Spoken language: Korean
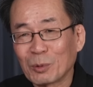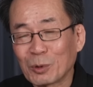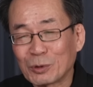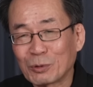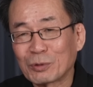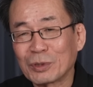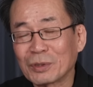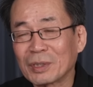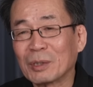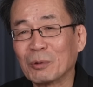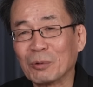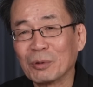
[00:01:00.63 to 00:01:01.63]
뭐 곧
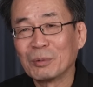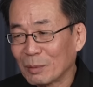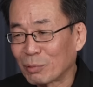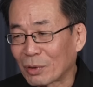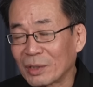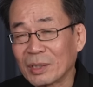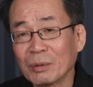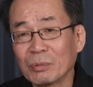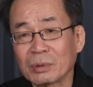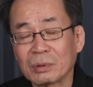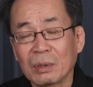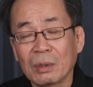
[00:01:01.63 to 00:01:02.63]
숙청되고 북한
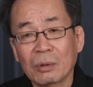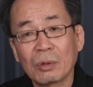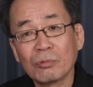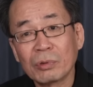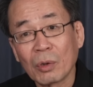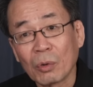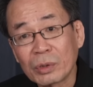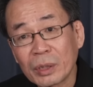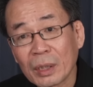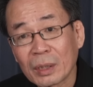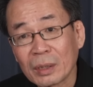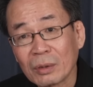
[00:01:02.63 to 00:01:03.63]
내부에서 그럼 우리가 어떻게
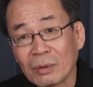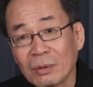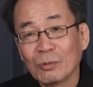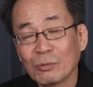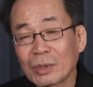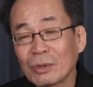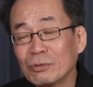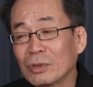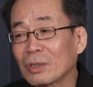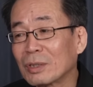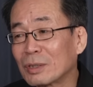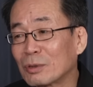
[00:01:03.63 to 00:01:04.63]
알아요? 우리가
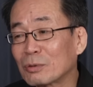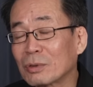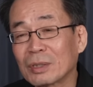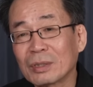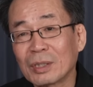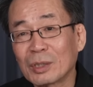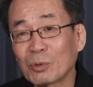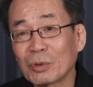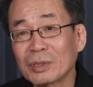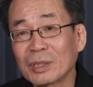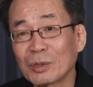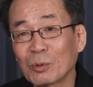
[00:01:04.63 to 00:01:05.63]
윤석열 대통령께서
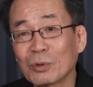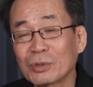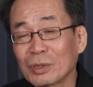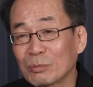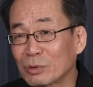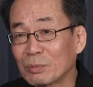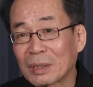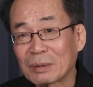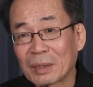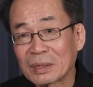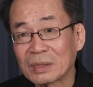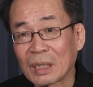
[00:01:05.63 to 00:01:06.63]
대통령실에서 오늘 저녁에 무슨
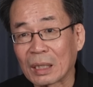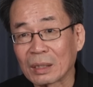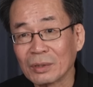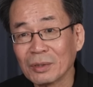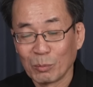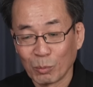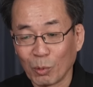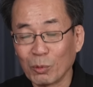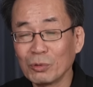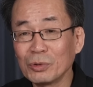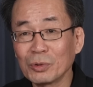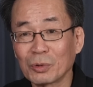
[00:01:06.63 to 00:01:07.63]
말씀하시는지 알아요?
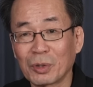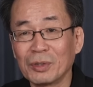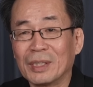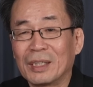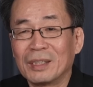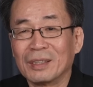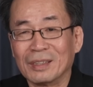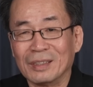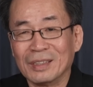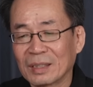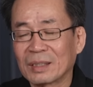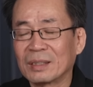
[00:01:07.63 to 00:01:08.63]
모르죠, 그런 얘기들은.
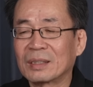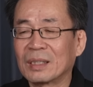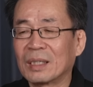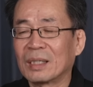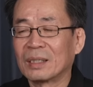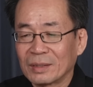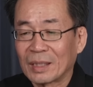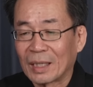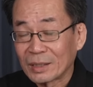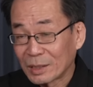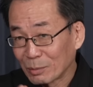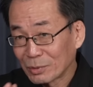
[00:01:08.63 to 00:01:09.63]
그러니까
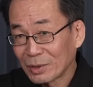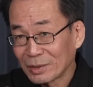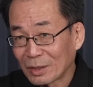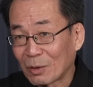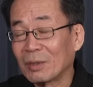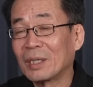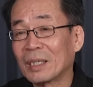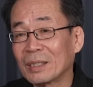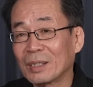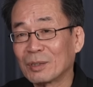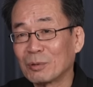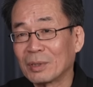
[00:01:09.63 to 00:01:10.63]
자, 지금부터 이제 건강에
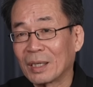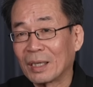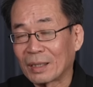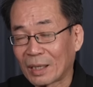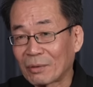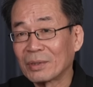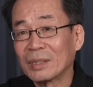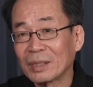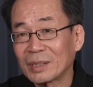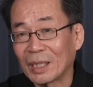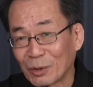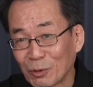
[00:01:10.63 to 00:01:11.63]
대해서 우리가 객관적인
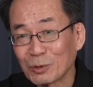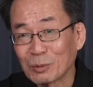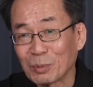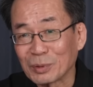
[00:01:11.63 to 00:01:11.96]
자료를 좀